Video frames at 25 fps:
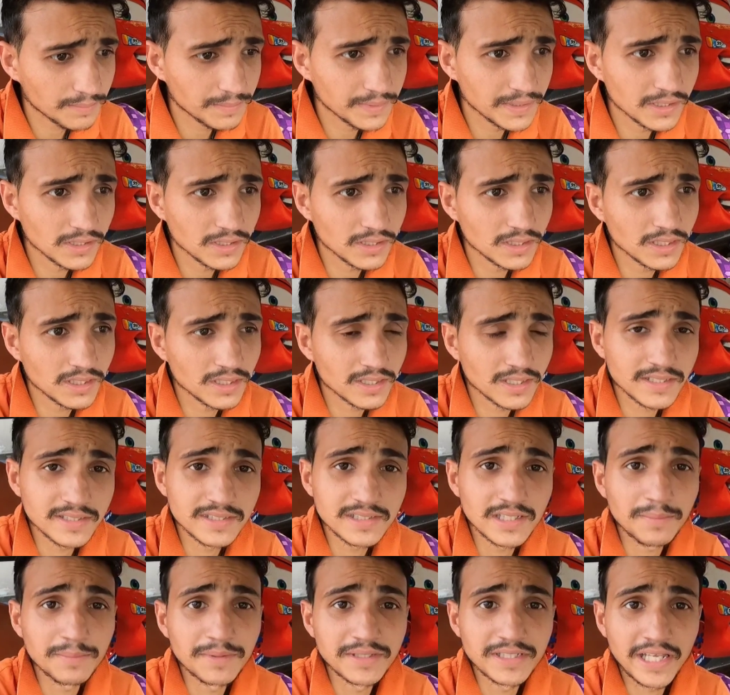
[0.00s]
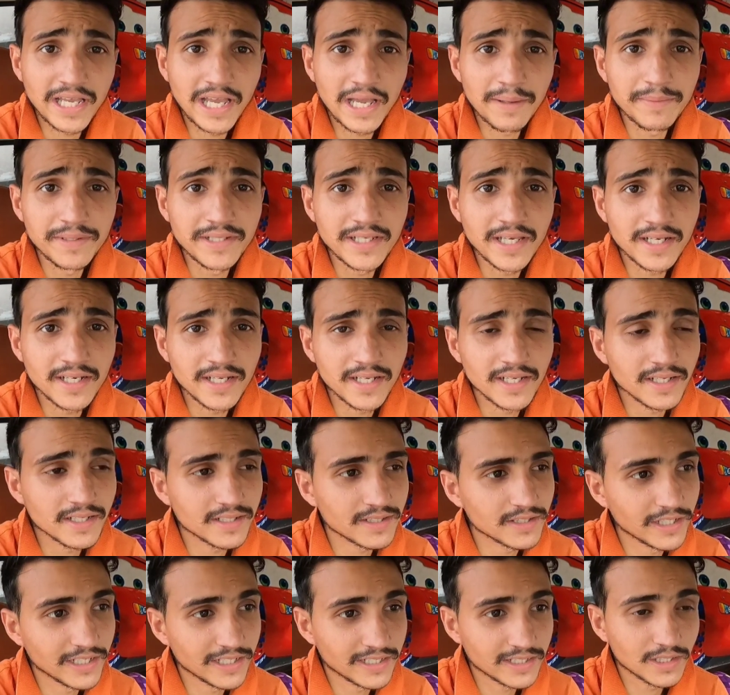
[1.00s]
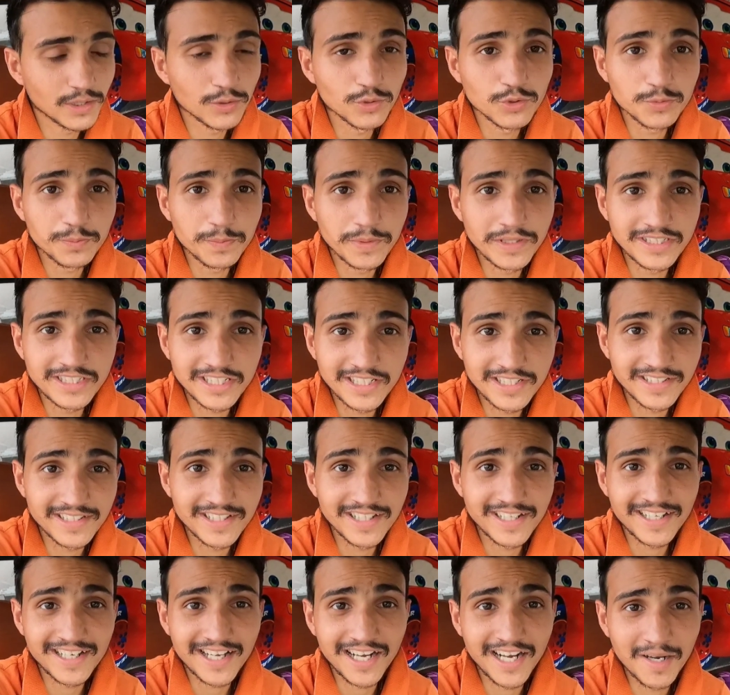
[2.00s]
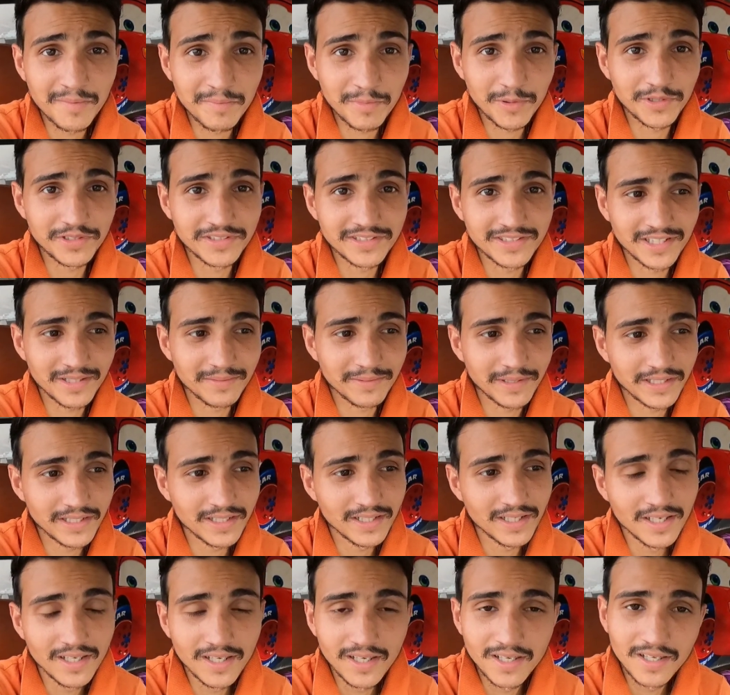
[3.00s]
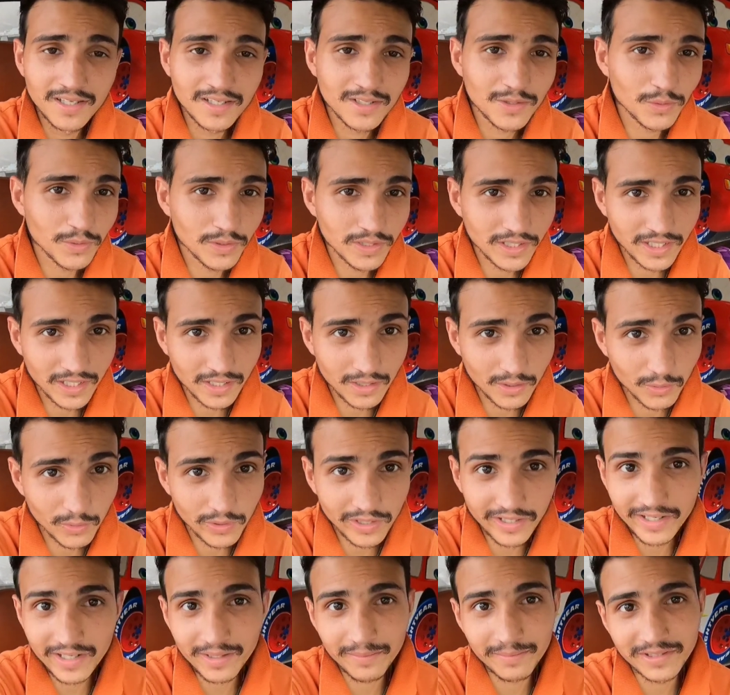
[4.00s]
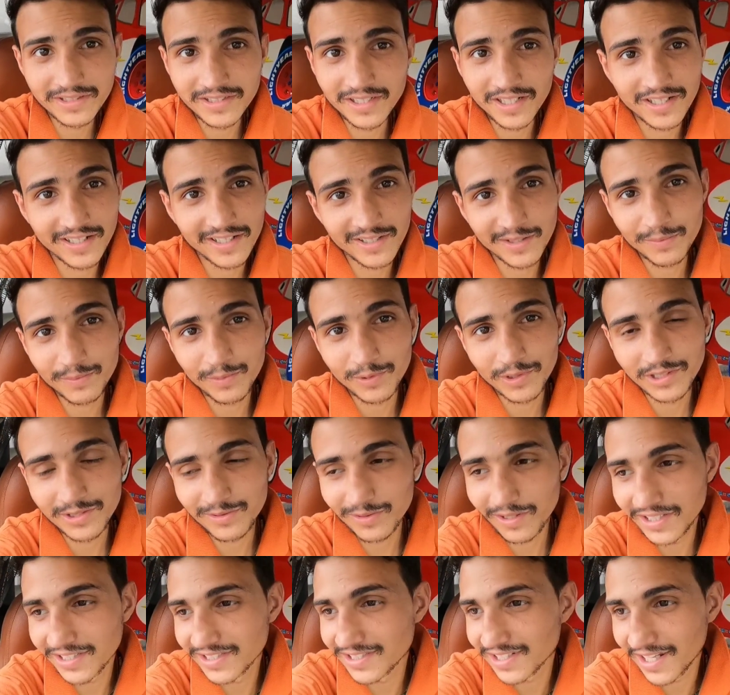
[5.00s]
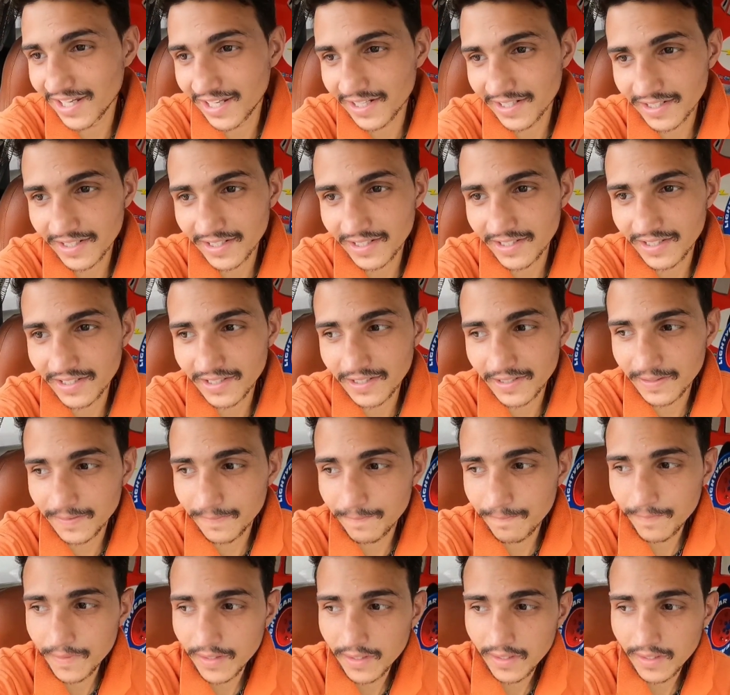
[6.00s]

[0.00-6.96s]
अभी रास्ता बताया भैया ने एक देखते उस पर चलते हैं कहाँ पहुँचते भाई क्योंकि अगर नो एंट्री में चले गए तो पुलिस वाले चलान कर देंगे